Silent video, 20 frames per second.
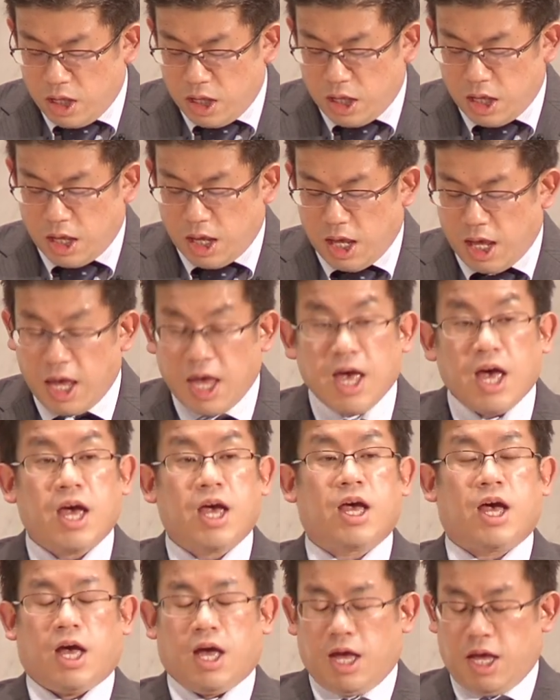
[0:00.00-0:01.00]
に平
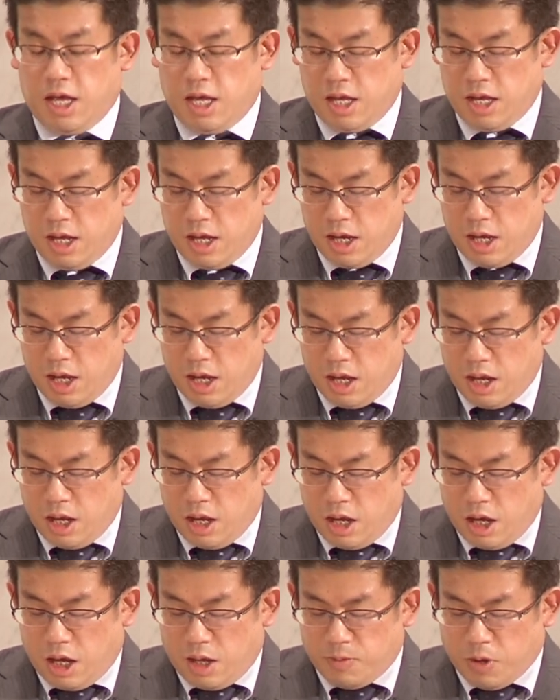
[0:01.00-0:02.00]
安が、
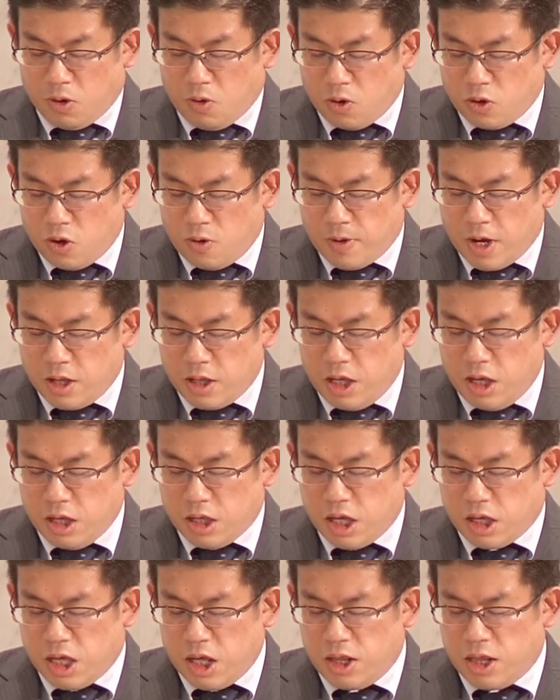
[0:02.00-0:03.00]
御言葉に
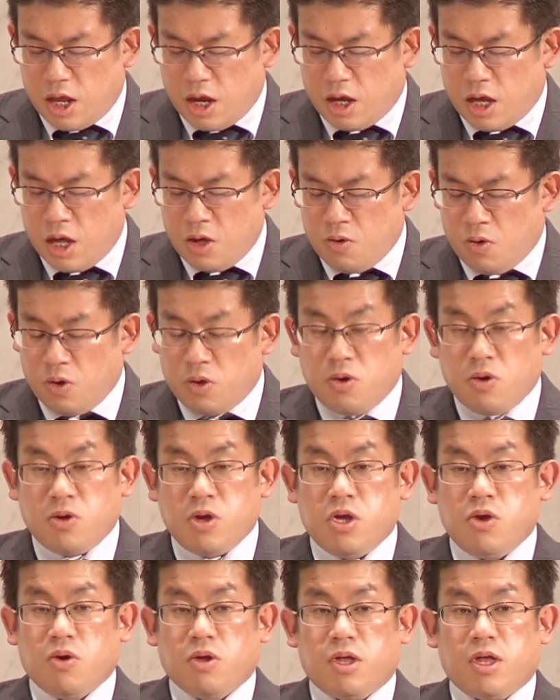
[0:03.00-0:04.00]
聞き従うこと
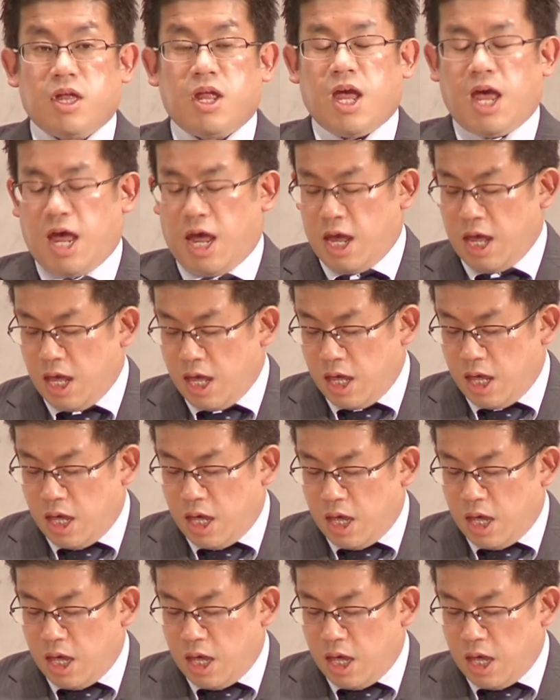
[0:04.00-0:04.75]
によって、